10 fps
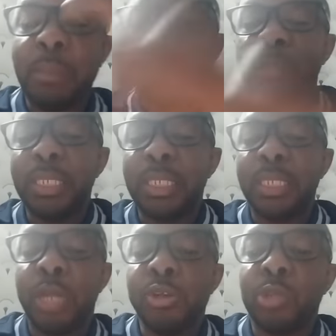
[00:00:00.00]
Timité,
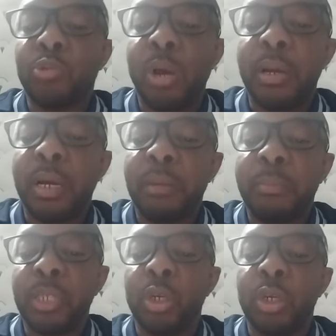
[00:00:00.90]
salut à toi,
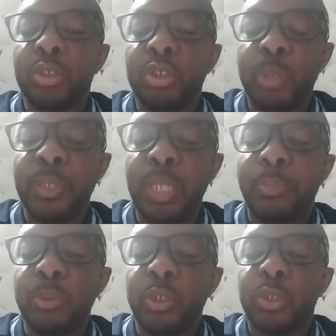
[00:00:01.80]
ma soeur, depuis ta
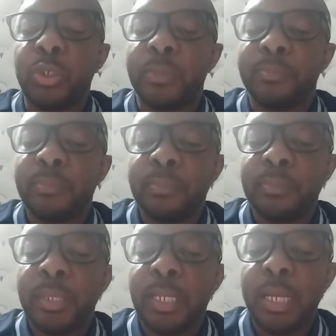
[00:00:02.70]
position.
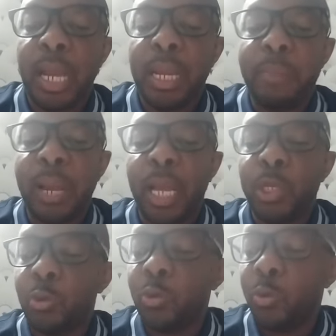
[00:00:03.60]
Karim
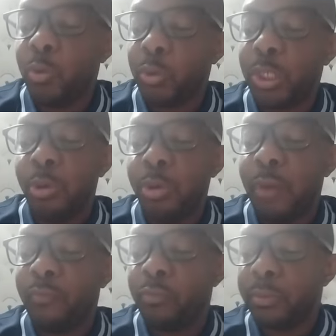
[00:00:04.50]
Bakayoko, salut à
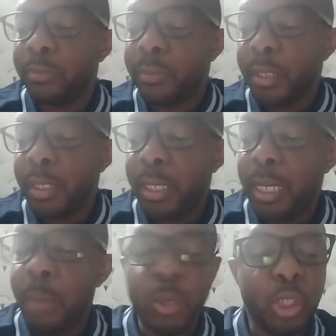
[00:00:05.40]
vous.
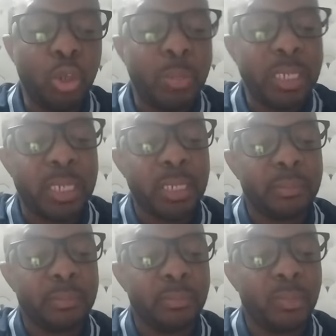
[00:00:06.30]
Namori Diomande,
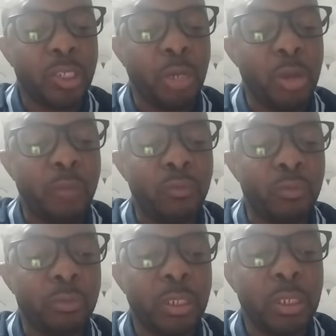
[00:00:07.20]
salut à vous.
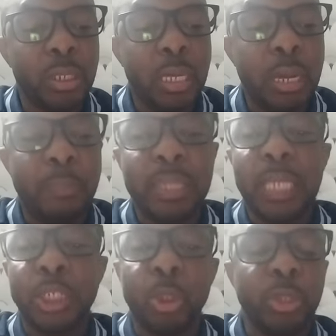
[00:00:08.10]

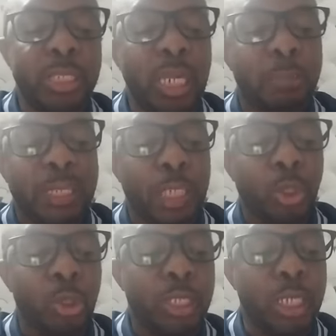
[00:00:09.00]
Partagez le direct, partagez
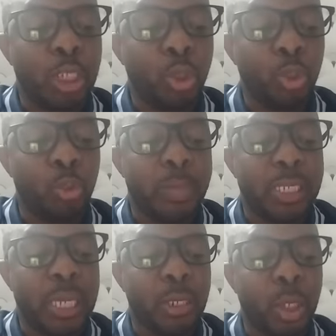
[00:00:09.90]
le direct et surtout
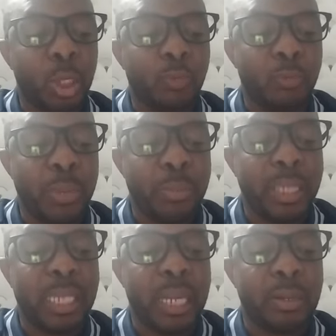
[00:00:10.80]
mettez les cœurs, s'il vous plaît.
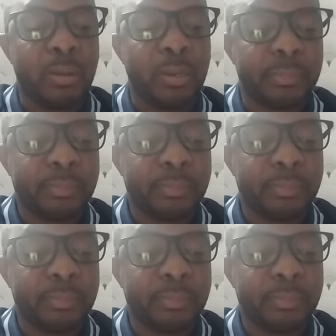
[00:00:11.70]
Mettez les cœurs.